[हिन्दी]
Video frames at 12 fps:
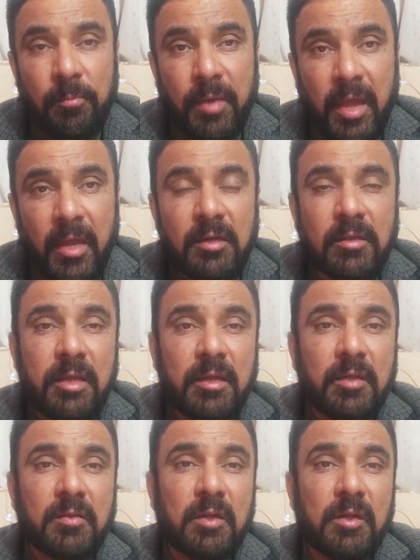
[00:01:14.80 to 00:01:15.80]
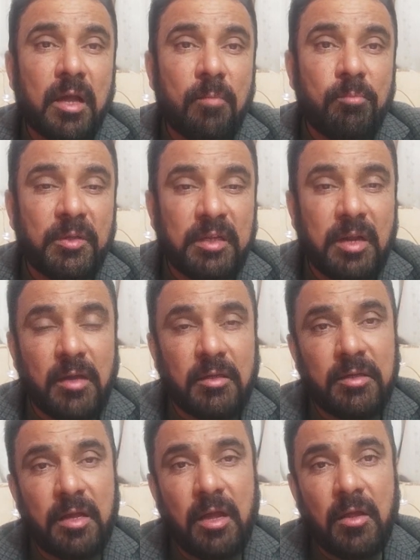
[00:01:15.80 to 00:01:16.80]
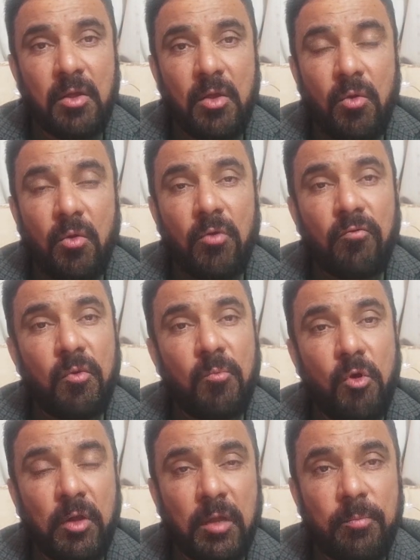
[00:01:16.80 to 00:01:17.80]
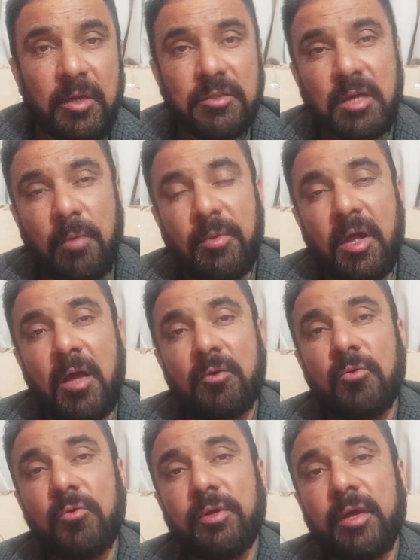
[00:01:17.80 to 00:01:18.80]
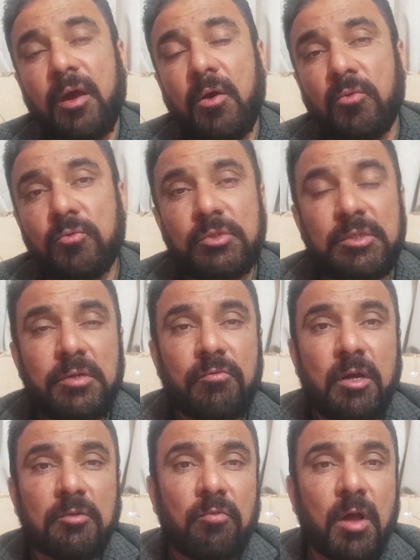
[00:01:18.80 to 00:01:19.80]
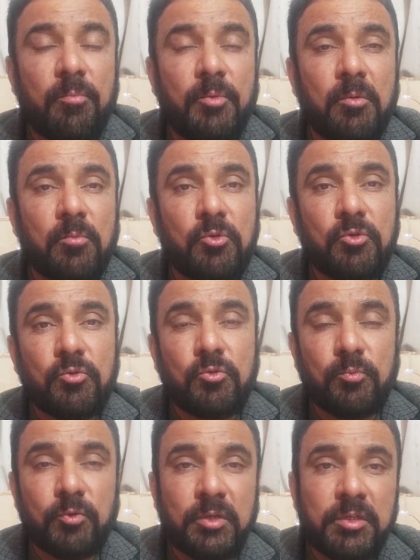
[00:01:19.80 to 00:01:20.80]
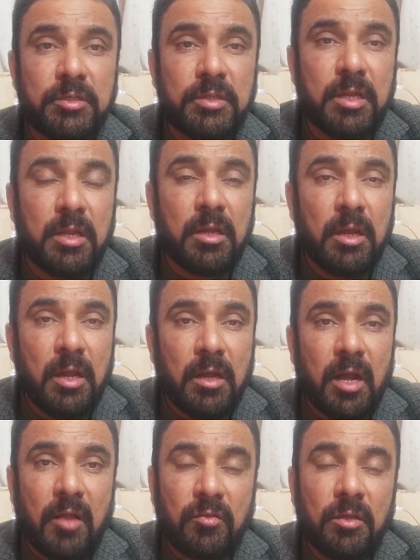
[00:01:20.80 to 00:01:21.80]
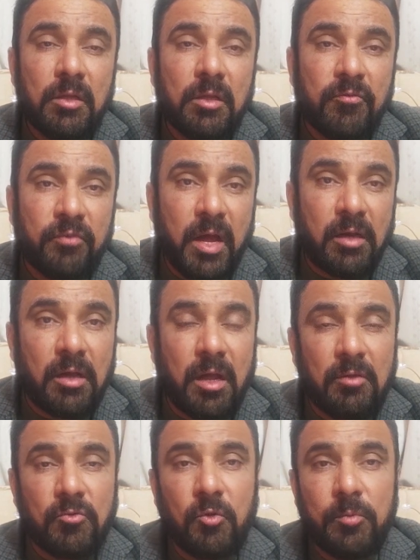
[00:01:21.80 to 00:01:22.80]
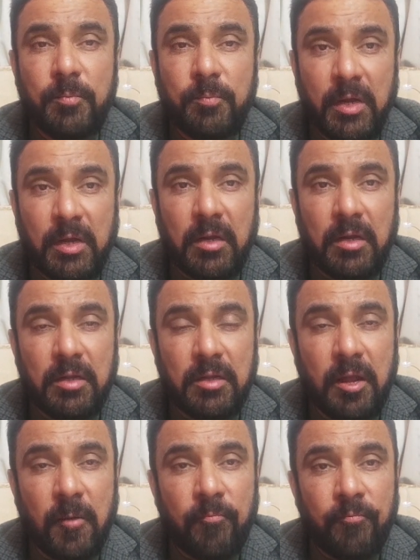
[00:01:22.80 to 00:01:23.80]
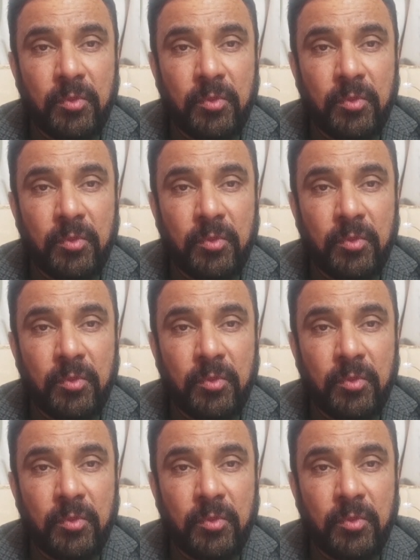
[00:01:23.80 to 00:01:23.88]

बहन के कत्ल का बदला लिया और वो मौके पर जहां बहाक हो गया और उसी वक्त वहां पर मौजूद पुलिस ने कातिल गफार खान को भी पकड़ लिया